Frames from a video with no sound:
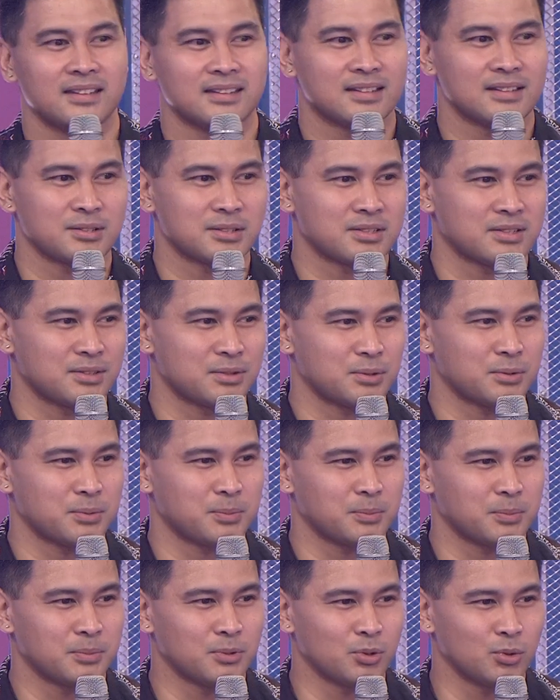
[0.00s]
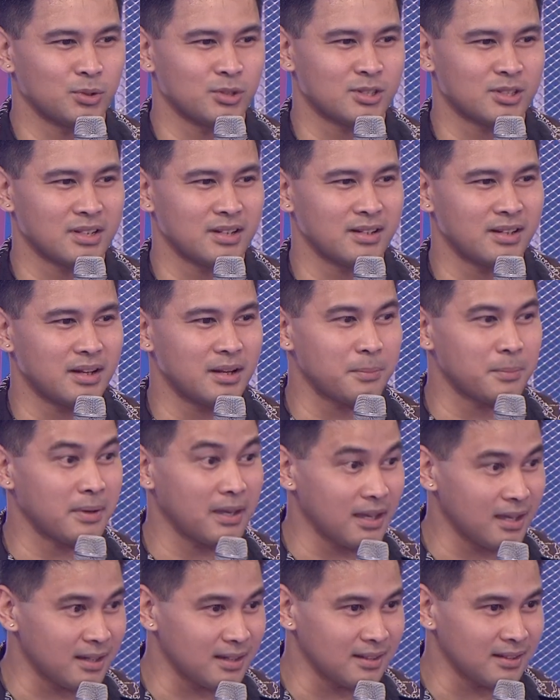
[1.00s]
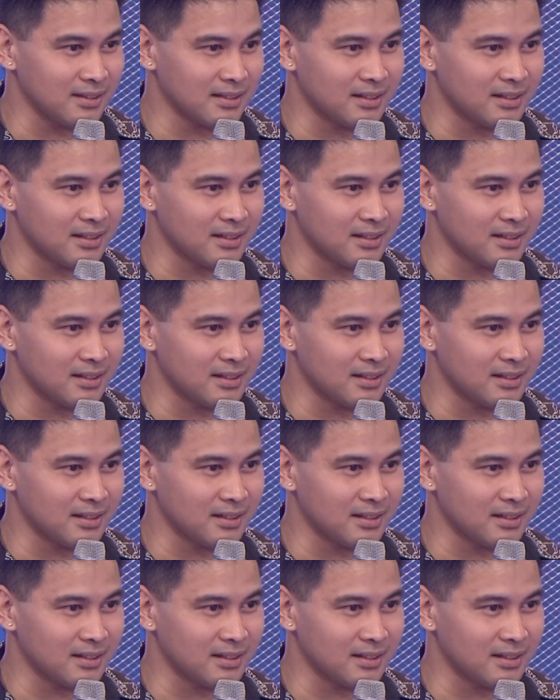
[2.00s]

Tapos nung isang gabi,